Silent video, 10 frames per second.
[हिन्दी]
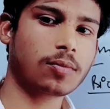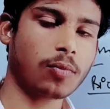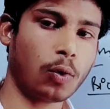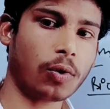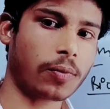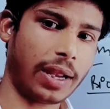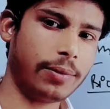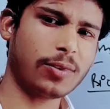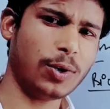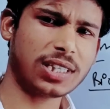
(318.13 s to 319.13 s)
फोर
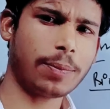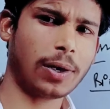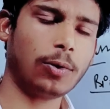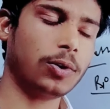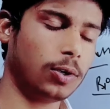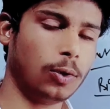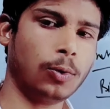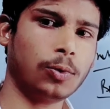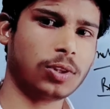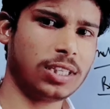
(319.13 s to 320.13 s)
फाइव कोई सी पढ़ लो दो
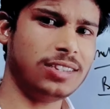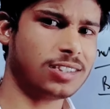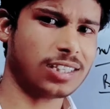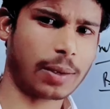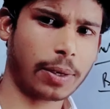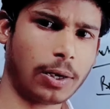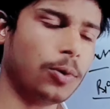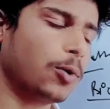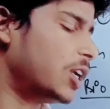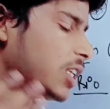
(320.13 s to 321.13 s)
तीन चार पढ़ लो
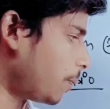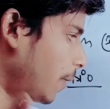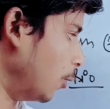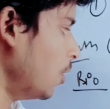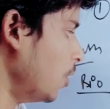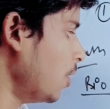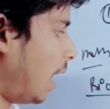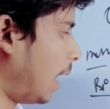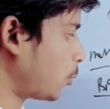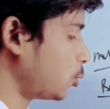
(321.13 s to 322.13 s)
कोई सी भी पढ़ लो
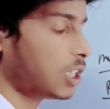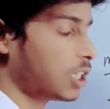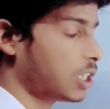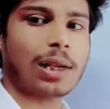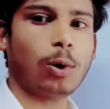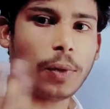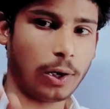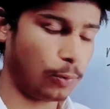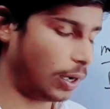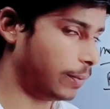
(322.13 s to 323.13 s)
आपको जो सीधे लगे वो पढ़
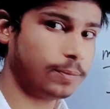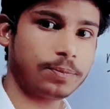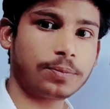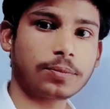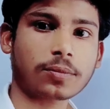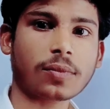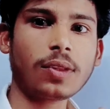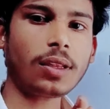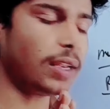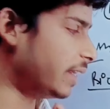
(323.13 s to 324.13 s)
लो आप
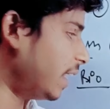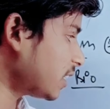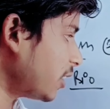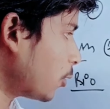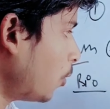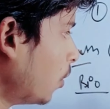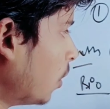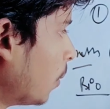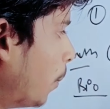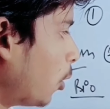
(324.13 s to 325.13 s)
नेक्स्ट देखो
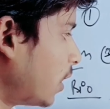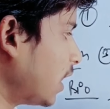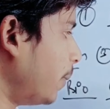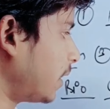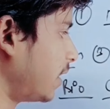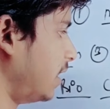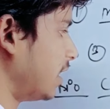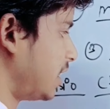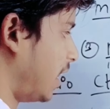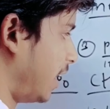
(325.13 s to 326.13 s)
बॉटनी की बात करी जाए
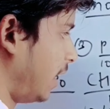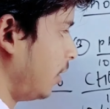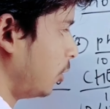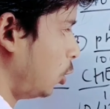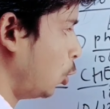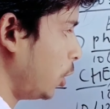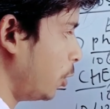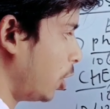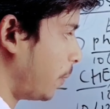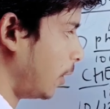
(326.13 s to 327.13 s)
चार है दो
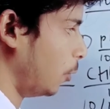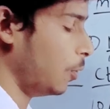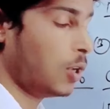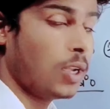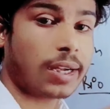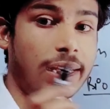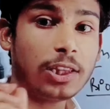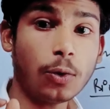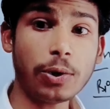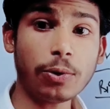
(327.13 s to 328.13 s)
यूनिट पढ़ लो खाली
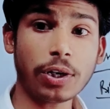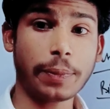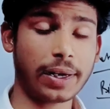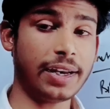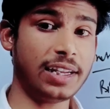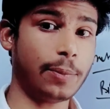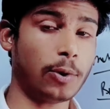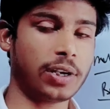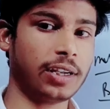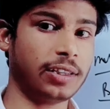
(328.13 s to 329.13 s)
दो यूनिट पढ़ लेनी है
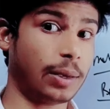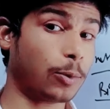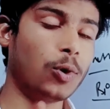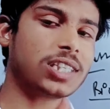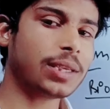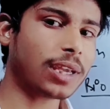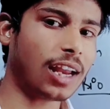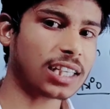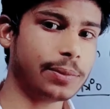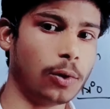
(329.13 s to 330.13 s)
बॉटनी के अंदर आप कोई से भी
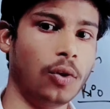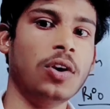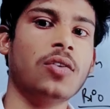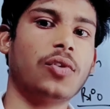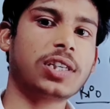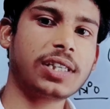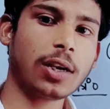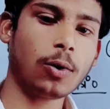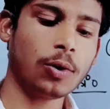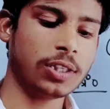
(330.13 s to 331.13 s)
क्लास में हो फर्स्ट ईयर
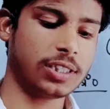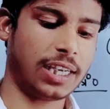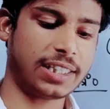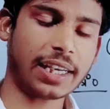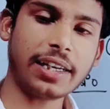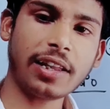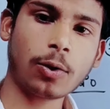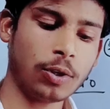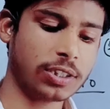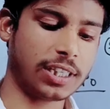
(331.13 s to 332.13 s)
हो चाहे सेकेंड ईयर
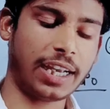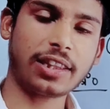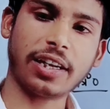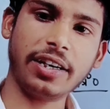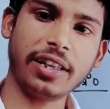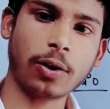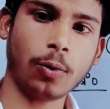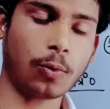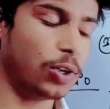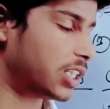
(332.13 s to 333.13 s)
हो चाहे थर्ड ईयर हो
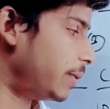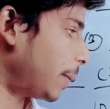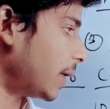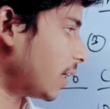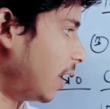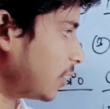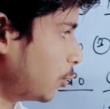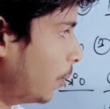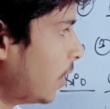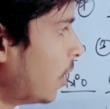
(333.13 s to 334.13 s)
कोई से भी आपकी क्लास हो